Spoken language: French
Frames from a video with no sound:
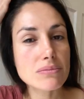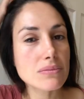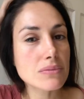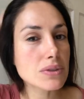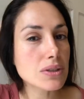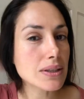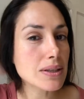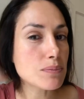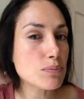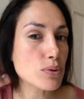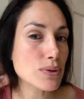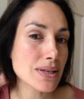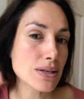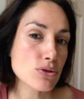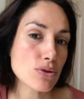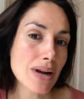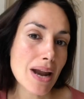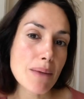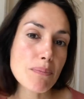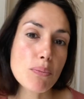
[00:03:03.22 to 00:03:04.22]
se déposer
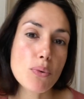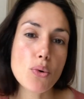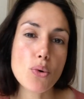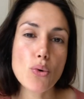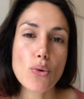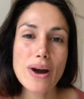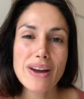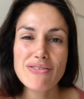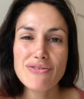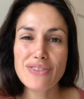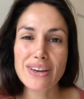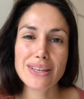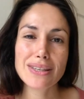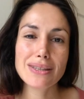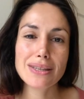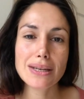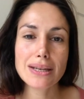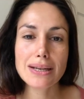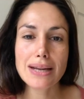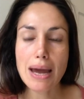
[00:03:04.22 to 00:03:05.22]
sur la peau,
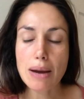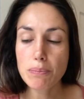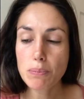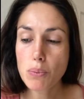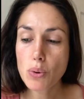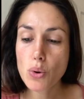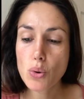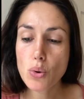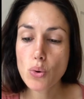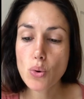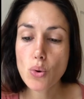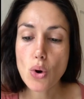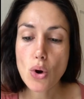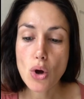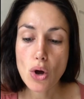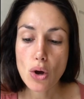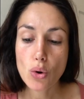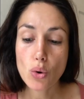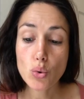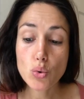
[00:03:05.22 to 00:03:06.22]
infecter la peau,
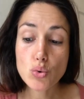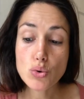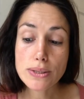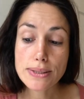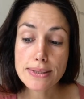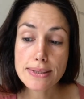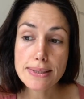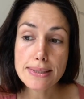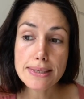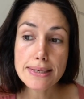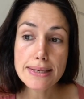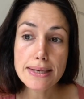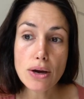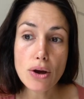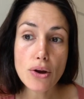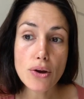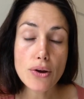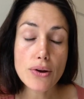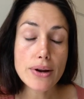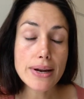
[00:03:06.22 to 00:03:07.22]
aussi
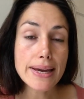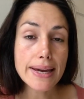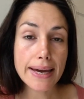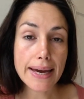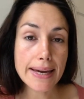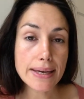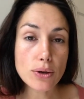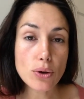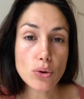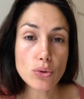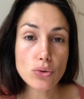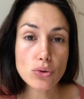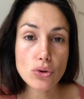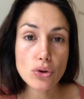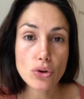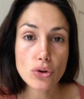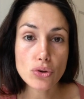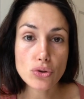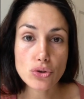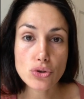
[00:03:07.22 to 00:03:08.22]
les rayons
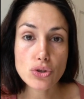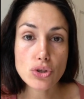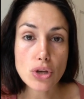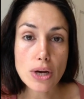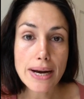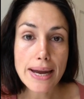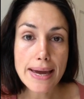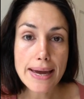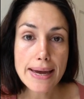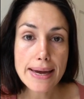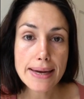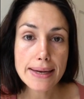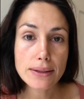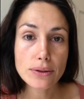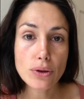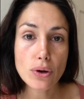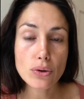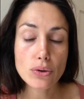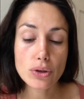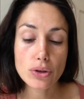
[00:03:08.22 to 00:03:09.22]
du soleil.
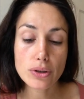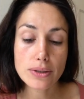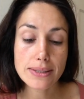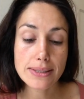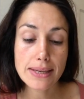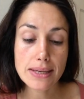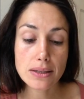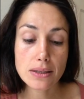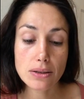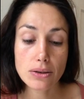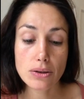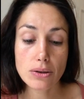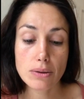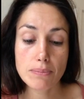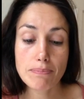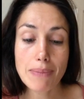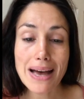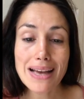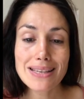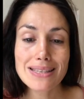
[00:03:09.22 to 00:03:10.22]
Donc, cette
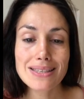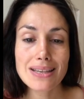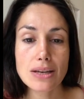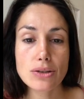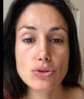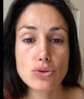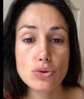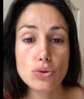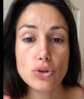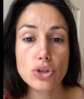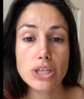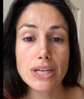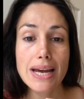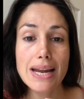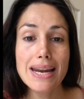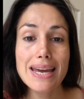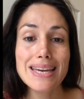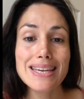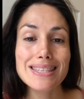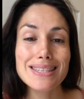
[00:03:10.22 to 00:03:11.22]
base texture
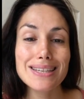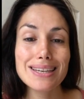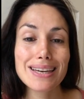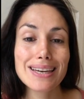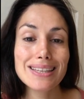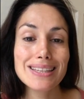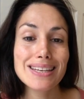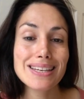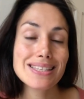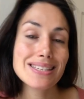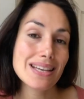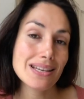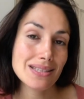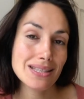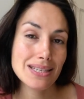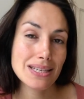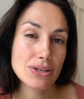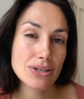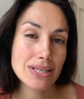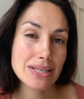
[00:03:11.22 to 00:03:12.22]
gel est très, très
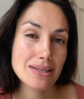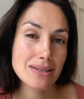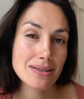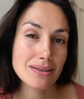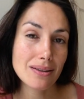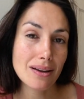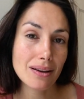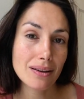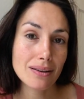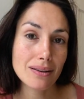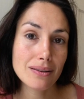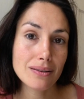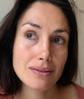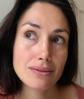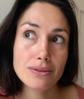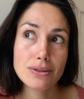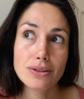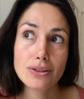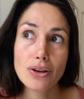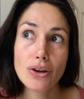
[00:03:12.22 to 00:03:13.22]

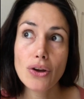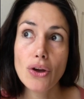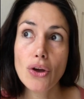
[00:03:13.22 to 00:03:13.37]
antioxydante